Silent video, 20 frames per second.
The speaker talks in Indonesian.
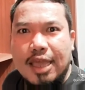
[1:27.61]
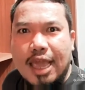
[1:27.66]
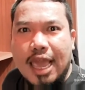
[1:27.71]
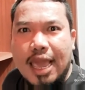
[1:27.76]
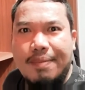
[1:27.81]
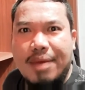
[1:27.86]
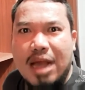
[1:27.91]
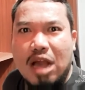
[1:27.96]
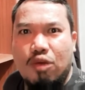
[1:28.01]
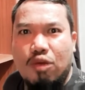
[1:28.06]

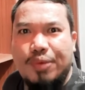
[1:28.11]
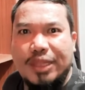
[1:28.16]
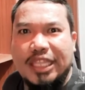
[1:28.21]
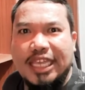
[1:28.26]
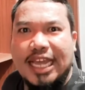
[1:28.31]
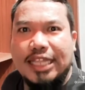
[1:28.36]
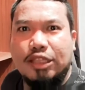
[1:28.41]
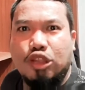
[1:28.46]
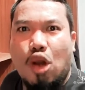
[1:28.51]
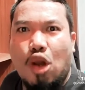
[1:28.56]
Emang aku
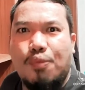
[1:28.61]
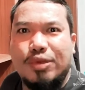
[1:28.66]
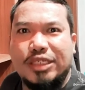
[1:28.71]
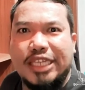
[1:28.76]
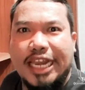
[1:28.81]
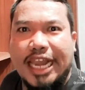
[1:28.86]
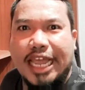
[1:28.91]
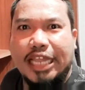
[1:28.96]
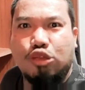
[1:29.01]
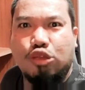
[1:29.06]
teropos
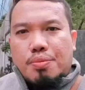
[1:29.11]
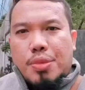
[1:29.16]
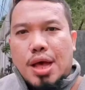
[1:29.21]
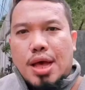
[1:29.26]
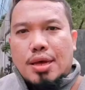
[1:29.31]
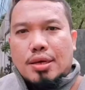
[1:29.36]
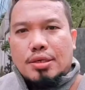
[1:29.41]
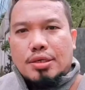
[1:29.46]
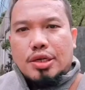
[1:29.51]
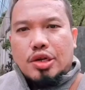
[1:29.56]
erek.
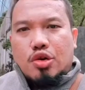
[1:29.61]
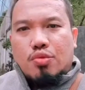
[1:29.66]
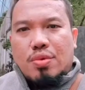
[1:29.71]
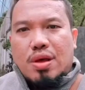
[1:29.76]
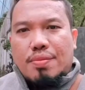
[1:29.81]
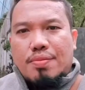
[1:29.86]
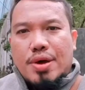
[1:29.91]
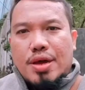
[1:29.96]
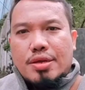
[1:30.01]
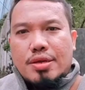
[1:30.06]
Bang, di
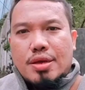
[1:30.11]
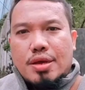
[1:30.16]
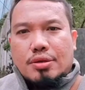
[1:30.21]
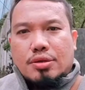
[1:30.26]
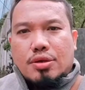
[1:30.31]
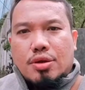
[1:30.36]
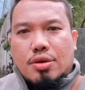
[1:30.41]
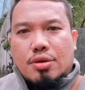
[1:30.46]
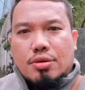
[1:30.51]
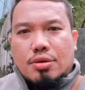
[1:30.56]
rumah
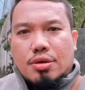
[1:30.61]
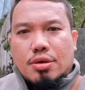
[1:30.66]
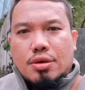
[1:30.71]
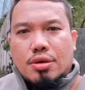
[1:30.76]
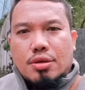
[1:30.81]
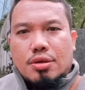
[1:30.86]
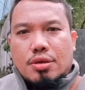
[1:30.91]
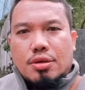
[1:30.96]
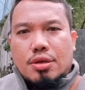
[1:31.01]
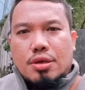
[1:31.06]
banyak
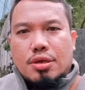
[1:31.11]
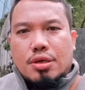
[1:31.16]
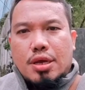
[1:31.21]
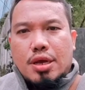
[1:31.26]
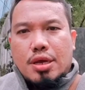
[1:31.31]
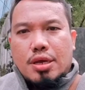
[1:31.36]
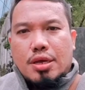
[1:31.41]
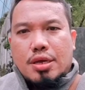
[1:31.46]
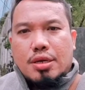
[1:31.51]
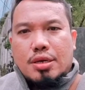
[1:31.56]
toket
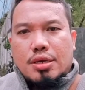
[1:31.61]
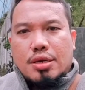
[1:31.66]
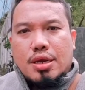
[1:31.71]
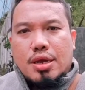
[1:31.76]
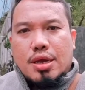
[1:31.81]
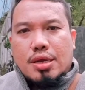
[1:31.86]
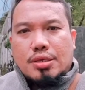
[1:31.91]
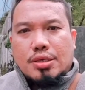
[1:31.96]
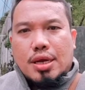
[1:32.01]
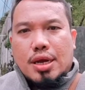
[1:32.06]

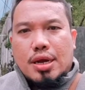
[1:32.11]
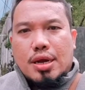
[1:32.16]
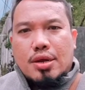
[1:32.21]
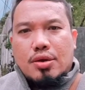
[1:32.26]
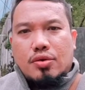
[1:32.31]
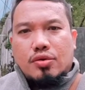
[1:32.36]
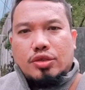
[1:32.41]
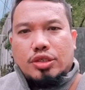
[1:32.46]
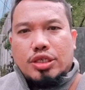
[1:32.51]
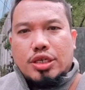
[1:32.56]
gede-gede. Cara
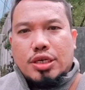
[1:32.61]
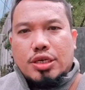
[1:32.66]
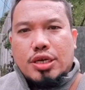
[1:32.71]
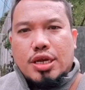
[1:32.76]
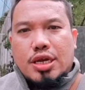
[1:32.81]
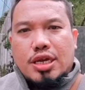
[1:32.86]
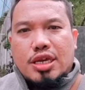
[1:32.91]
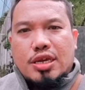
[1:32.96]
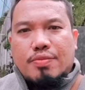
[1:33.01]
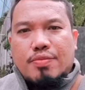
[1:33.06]

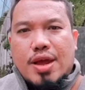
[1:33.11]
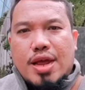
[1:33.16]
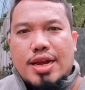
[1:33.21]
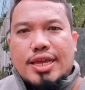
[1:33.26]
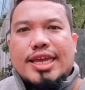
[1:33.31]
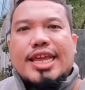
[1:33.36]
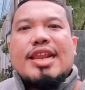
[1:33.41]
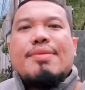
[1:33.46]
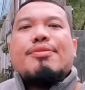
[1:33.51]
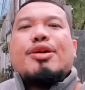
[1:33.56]
ngusirnya gimana?
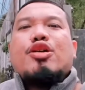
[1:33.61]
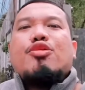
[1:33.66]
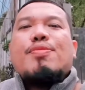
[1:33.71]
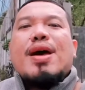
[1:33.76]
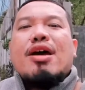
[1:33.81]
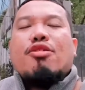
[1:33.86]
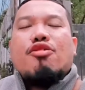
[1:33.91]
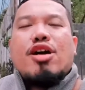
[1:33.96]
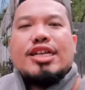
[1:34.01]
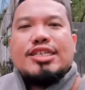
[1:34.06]
Kirim ke
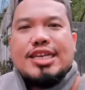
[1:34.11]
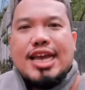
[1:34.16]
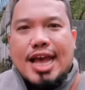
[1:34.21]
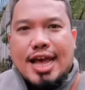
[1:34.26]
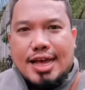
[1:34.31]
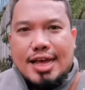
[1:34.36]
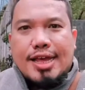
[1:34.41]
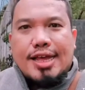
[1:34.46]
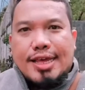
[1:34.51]
rumahku aja.